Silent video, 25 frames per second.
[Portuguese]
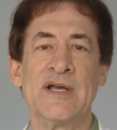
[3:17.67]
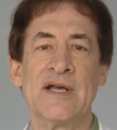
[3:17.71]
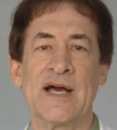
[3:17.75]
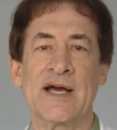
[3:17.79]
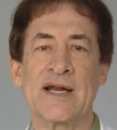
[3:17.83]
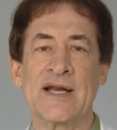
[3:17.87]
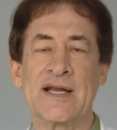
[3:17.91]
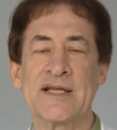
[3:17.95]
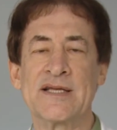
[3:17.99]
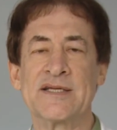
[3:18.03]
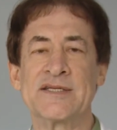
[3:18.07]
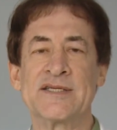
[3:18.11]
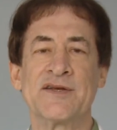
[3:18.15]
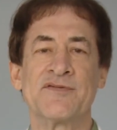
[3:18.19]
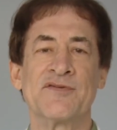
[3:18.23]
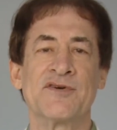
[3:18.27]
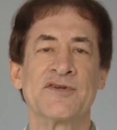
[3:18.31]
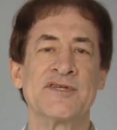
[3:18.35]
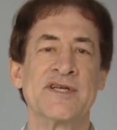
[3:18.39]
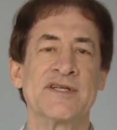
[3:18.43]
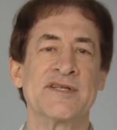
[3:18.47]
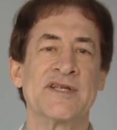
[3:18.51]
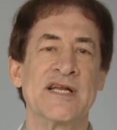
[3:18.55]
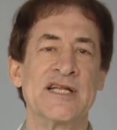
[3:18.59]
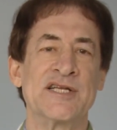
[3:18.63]
Agradecer
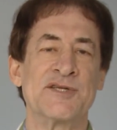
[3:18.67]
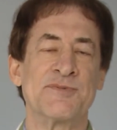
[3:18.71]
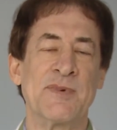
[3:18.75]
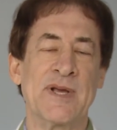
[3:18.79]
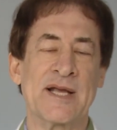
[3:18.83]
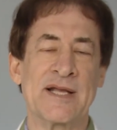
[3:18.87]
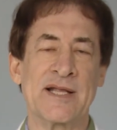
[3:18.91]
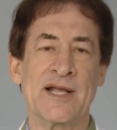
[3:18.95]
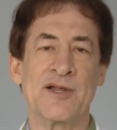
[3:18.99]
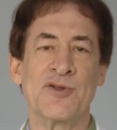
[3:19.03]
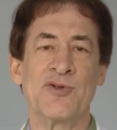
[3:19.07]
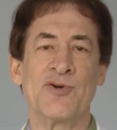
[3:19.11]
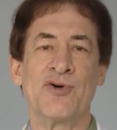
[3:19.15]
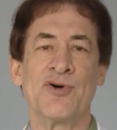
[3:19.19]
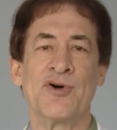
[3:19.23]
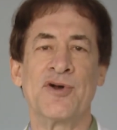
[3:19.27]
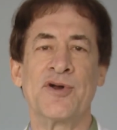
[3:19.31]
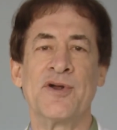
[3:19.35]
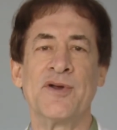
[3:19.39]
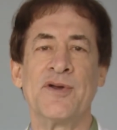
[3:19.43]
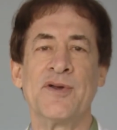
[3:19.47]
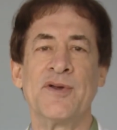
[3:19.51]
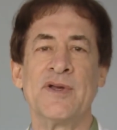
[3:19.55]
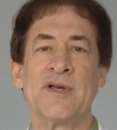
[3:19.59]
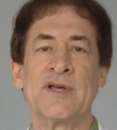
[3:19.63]
você, telespectador,
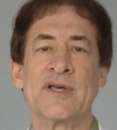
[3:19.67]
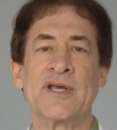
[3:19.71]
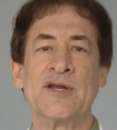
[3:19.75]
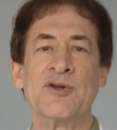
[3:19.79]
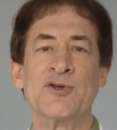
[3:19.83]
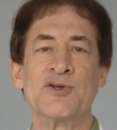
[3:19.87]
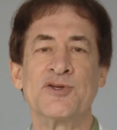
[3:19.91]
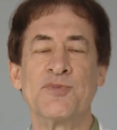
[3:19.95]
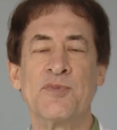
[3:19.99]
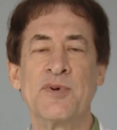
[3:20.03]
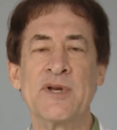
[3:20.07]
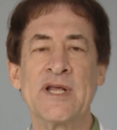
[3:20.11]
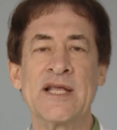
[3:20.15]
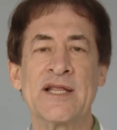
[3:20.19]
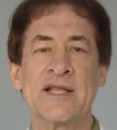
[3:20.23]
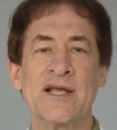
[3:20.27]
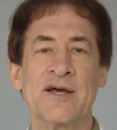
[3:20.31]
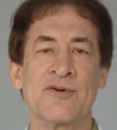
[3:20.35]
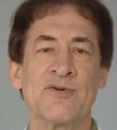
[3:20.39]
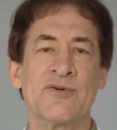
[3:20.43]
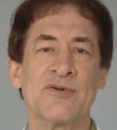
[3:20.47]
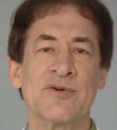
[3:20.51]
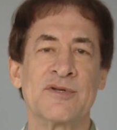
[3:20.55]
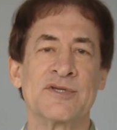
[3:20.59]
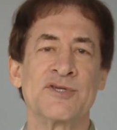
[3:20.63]
que nos brinda
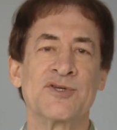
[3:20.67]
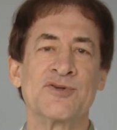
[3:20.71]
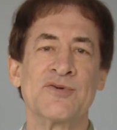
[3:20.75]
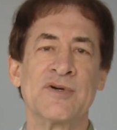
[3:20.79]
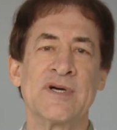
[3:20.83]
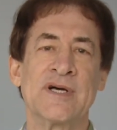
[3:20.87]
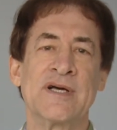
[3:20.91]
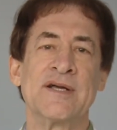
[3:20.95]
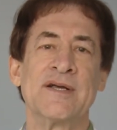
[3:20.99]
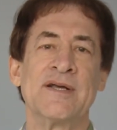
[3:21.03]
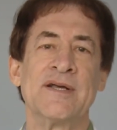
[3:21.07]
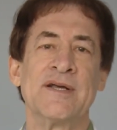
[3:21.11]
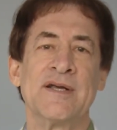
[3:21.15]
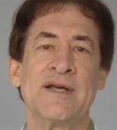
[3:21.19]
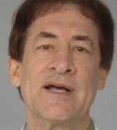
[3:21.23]
com a sua